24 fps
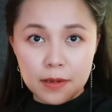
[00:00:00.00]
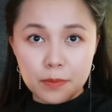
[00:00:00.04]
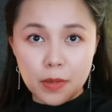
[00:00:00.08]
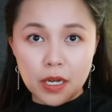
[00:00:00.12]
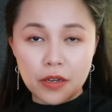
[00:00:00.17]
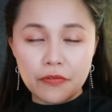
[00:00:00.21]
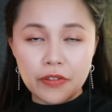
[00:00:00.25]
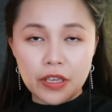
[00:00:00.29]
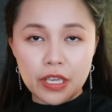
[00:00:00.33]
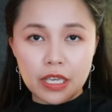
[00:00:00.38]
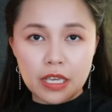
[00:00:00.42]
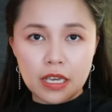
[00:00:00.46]

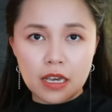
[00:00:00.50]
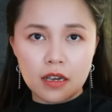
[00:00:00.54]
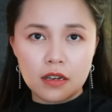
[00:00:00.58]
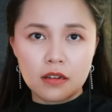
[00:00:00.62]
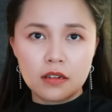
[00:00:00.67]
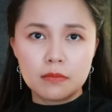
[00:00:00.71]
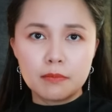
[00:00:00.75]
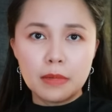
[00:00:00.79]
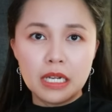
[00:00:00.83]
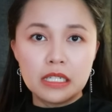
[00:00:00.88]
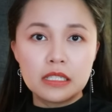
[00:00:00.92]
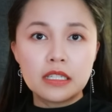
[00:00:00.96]
bởi vì ờ,
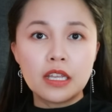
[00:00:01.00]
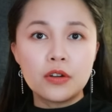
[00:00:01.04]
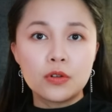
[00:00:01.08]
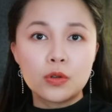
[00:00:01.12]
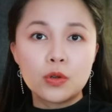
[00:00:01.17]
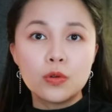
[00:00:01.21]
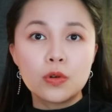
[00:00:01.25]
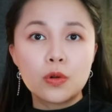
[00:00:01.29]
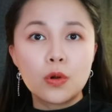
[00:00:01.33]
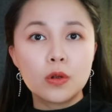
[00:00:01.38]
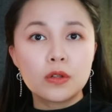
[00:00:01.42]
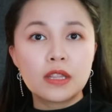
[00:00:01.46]
bệnh tình
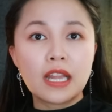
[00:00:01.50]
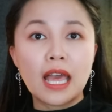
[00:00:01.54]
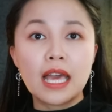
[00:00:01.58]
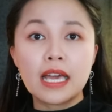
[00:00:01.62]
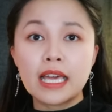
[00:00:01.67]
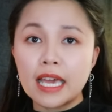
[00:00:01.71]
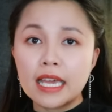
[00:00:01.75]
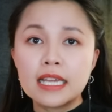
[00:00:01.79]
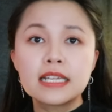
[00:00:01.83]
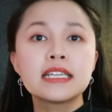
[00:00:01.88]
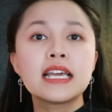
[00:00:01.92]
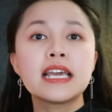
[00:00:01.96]
của cô ta
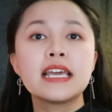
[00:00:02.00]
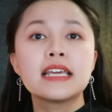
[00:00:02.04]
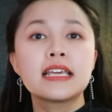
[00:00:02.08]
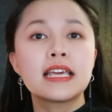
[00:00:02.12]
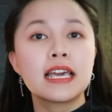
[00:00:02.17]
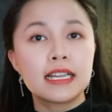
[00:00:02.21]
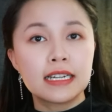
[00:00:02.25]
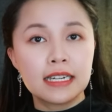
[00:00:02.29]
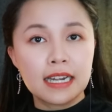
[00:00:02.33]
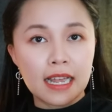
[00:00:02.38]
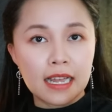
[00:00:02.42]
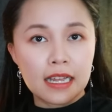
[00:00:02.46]
càng ngày
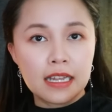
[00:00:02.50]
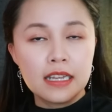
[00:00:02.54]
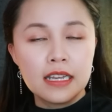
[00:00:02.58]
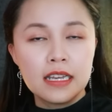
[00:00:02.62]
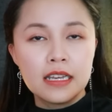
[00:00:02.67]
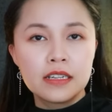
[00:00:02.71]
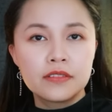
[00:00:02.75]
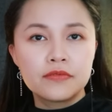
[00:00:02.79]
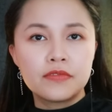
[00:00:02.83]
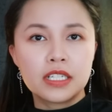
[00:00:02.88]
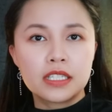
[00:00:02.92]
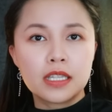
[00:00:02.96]
càng nặng
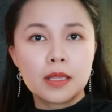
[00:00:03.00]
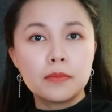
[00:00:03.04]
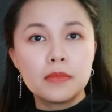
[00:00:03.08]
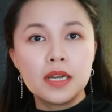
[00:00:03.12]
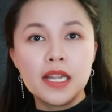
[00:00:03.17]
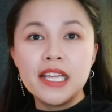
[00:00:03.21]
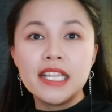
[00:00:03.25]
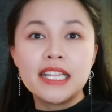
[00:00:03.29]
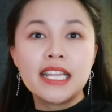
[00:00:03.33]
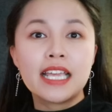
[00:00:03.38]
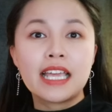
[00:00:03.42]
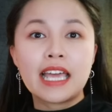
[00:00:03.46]
và tâm
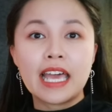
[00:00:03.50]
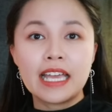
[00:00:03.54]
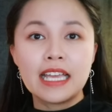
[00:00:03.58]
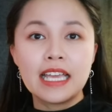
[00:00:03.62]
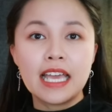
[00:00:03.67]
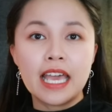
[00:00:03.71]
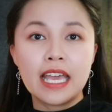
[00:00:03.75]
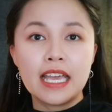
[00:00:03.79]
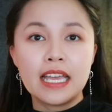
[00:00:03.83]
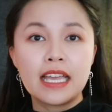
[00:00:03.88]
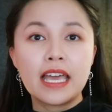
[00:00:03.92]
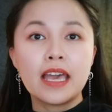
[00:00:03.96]
lý thì
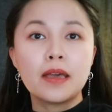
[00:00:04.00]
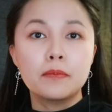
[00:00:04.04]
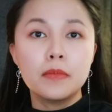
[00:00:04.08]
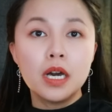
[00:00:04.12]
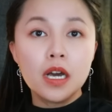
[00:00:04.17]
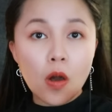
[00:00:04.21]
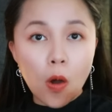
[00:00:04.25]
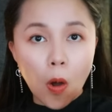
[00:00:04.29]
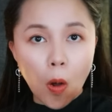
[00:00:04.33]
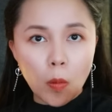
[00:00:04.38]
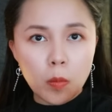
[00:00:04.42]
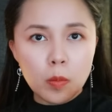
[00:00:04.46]
càng ngày càng
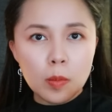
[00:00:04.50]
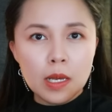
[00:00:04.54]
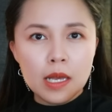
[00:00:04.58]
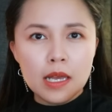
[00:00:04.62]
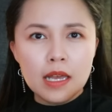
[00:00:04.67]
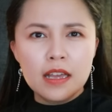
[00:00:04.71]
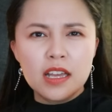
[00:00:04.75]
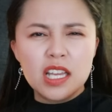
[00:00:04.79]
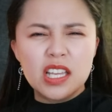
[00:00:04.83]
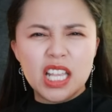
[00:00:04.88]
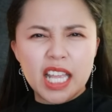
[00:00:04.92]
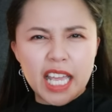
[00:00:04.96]
bất ổn.
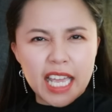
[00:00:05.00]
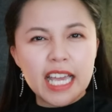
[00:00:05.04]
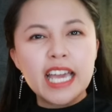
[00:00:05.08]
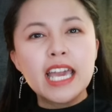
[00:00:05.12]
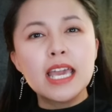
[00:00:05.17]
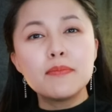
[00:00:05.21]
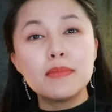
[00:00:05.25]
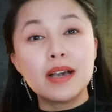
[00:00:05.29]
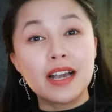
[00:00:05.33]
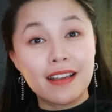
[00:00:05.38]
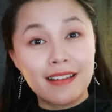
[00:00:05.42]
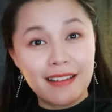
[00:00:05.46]
Thì
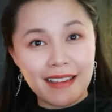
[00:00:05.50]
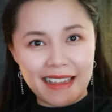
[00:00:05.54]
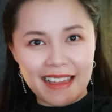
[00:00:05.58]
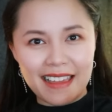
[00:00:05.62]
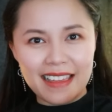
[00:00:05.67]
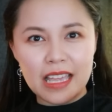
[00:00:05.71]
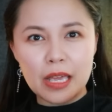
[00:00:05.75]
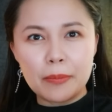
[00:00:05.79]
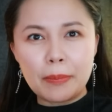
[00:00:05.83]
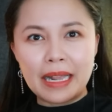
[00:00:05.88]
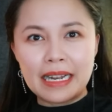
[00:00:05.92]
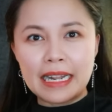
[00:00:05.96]
khi mà
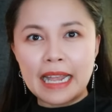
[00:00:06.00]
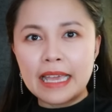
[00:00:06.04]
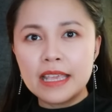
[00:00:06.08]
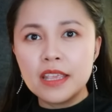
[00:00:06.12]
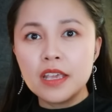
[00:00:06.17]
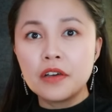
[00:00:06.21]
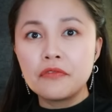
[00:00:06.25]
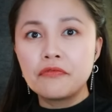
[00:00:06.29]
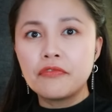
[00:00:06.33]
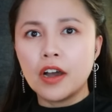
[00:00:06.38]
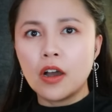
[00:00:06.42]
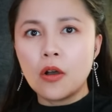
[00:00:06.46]
kể các bạn thấy
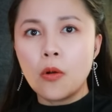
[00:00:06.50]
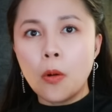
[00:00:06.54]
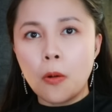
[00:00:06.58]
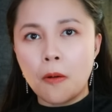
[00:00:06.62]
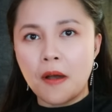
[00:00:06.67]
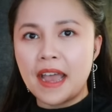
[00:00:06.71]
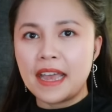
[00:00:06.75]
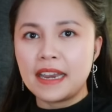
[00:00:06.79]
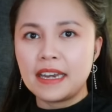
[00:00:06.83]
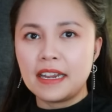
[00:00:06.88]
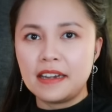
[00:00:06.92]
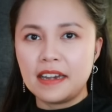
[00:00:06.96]
nhân vật
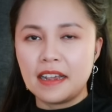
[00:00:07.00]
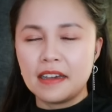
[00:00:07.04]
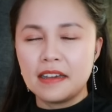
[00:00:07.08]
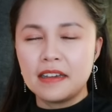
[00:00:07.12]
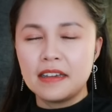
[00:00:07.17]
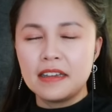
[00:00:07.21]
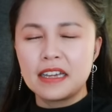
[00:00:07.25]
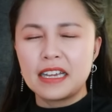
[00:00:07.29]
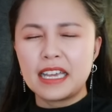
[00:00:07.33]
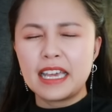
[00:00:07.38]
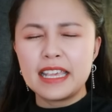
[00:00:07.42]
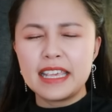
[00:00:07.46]
Hoa này nè,
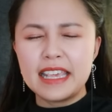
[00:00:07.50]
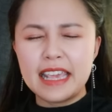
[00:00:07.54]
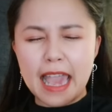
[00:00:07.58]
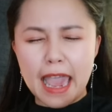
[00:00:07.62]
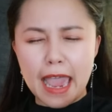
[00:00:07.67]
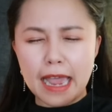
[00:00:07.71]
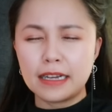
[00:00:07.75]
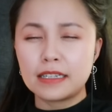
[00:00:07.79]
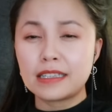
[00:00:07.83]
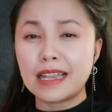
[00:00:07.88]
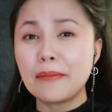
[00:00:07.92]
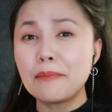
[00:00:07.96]
cái
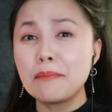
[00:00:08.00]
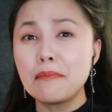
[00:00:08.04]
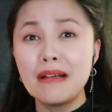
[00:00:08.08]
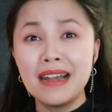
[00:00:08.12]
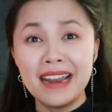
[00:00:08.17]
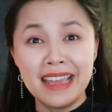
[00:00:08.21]
dạng tâm